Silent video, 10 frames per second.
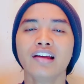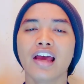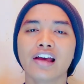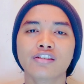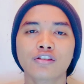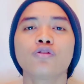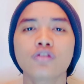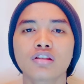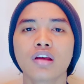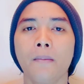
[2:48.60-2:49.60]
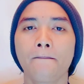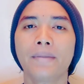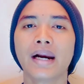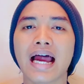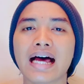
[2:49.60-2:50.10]
Yesus
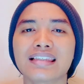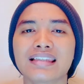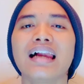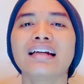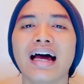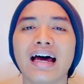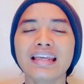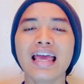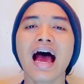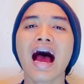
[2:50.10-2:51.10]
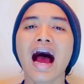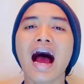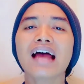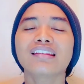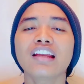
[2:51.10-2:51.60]
berasal dari
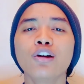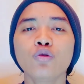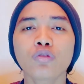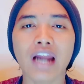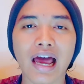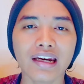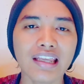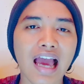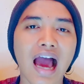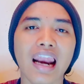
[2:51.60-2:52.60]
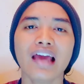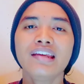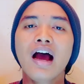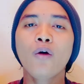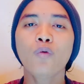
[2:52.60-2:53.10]
hati nurani
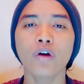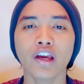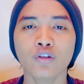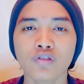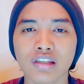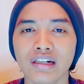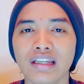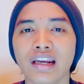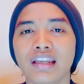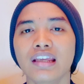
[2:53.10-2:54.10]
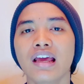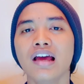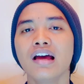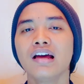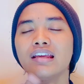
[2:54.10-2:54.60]
Allah Yahweh itu
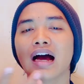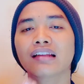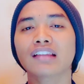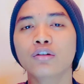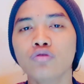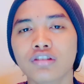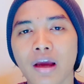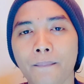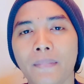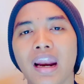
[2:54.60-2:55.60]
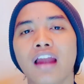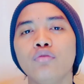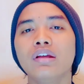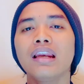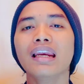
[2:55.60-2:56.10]
sendiri yang terucap
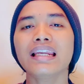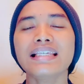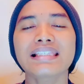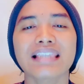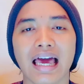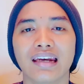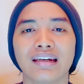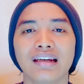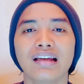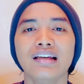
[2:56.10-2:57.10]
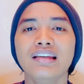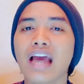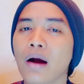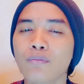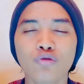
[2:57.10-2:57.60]
melalui lisan
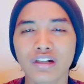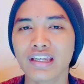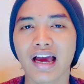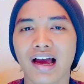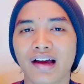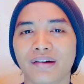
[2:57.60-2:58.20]
yang mulia.